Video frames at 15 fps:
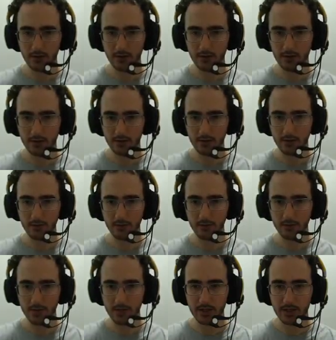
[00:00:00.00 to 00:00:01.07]
Vendo? Vem
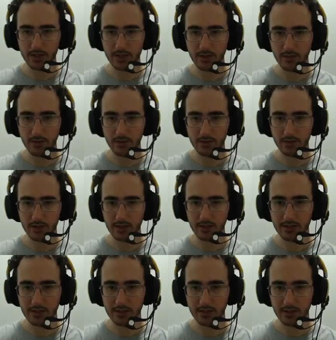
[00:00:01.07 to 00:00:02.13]
aqui em cima onde tem
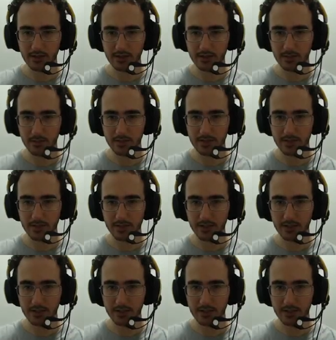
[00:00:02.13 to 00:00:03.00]
esse, essa mensagem.